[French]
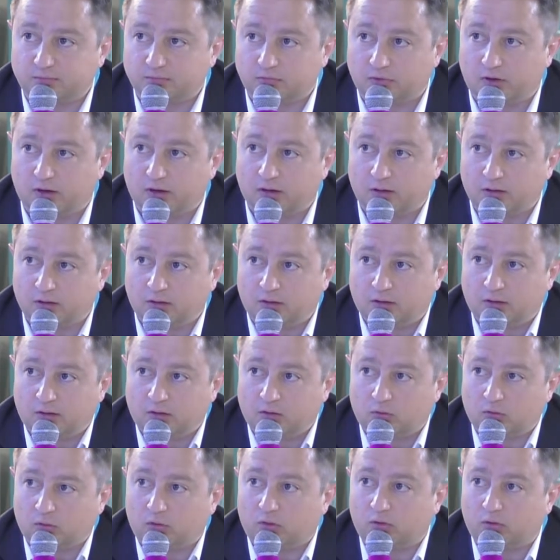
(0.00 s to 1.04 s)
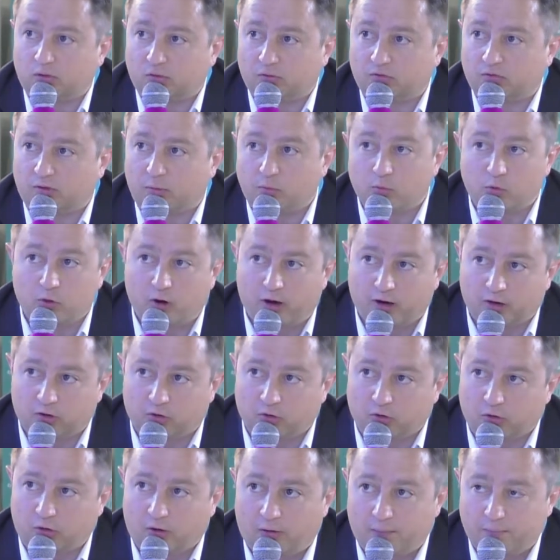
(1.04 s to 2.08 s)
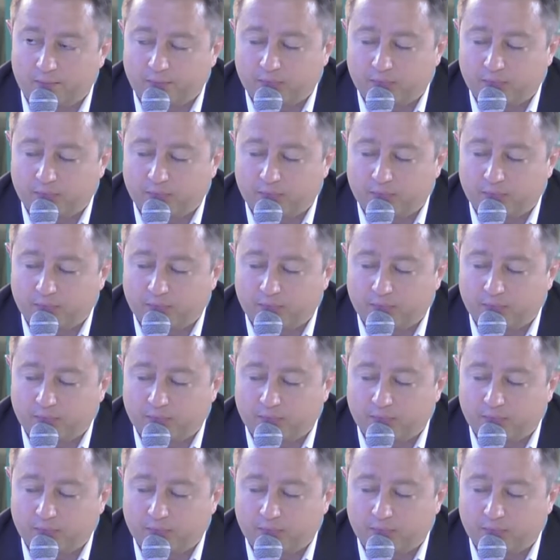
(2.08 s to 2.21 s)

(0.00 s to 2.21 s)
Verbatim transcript: Voilà. D'accord. Le fameux hacker.